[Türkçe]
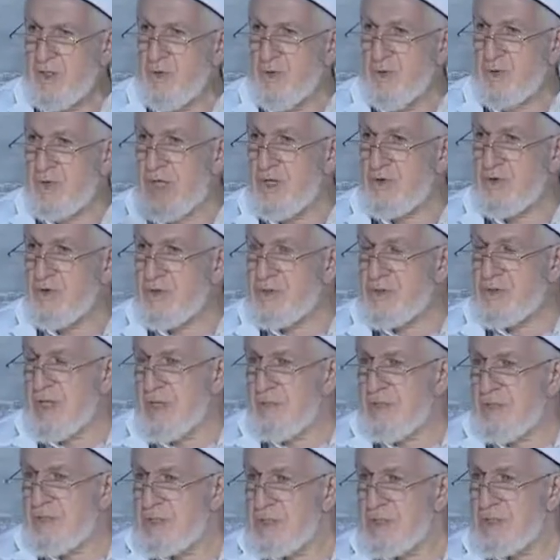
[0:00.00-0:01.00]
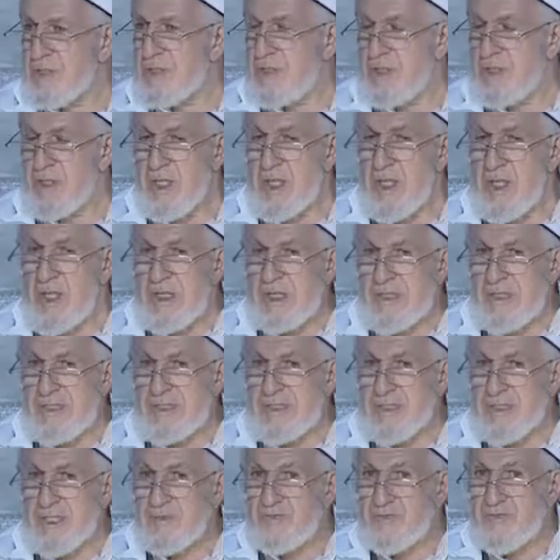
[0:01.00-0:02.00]
oraya göndermiş ki
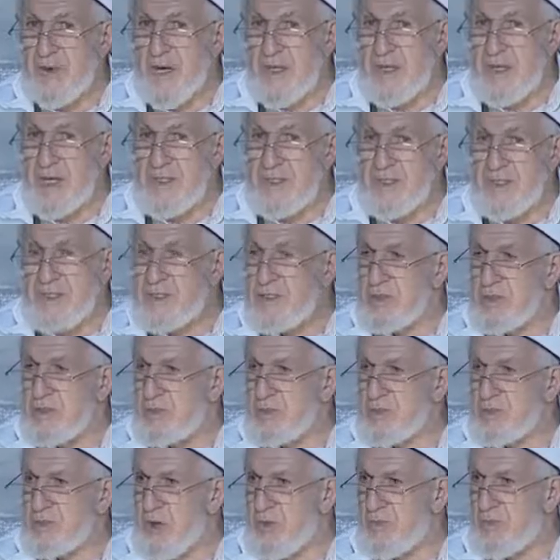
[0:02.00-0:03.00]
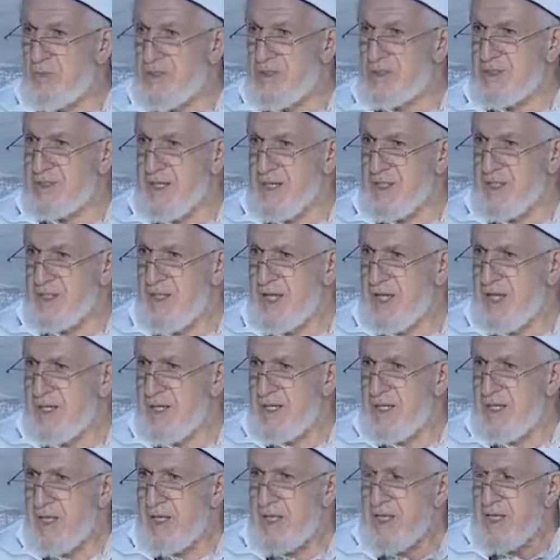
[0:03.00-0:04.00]
istihbarat toplayacaklar.
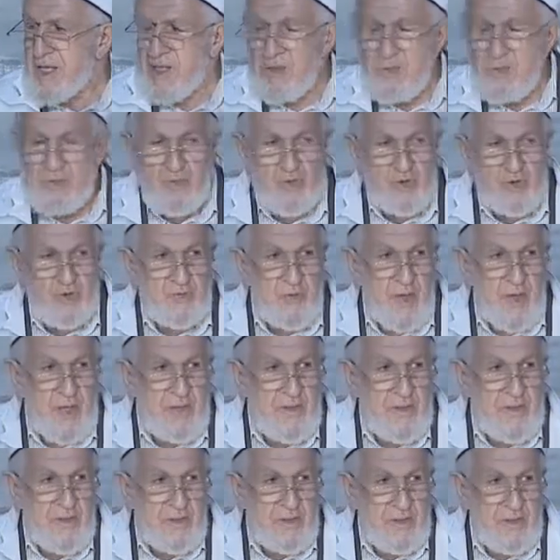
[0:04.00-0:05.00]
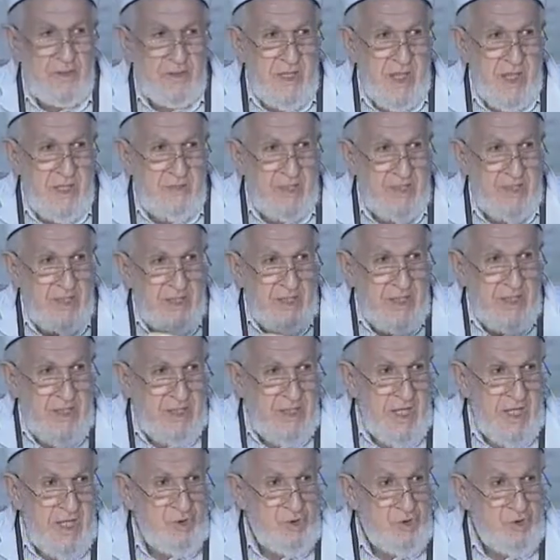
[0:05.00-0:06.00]
Müslüman
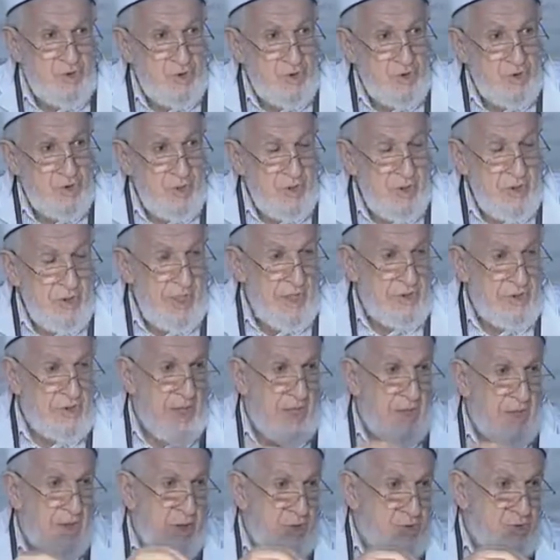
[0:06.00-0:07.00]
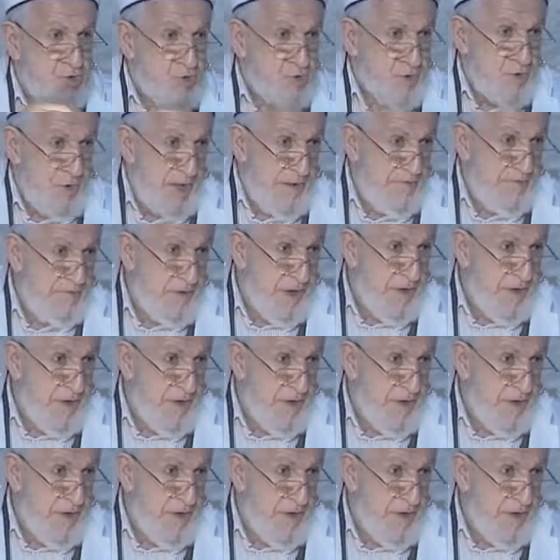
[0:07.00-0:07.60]
devletine ne düşünüyorlar? Taarruz falan